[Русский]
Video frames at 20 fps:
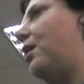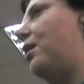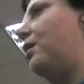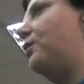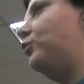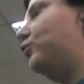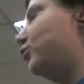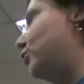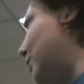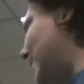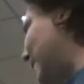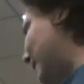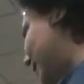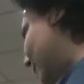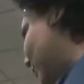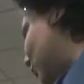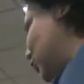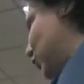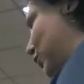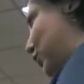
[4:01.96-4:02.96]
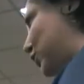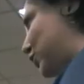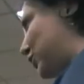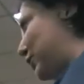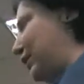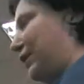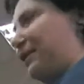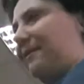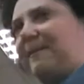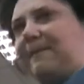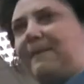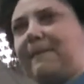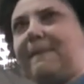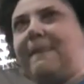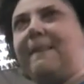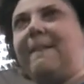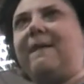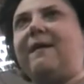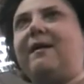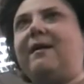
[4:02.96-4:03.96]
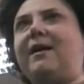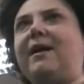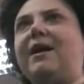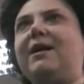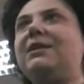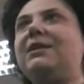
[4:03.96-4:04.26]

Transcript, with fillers: Ну, не потому, это что не слышно. Денег хотелось.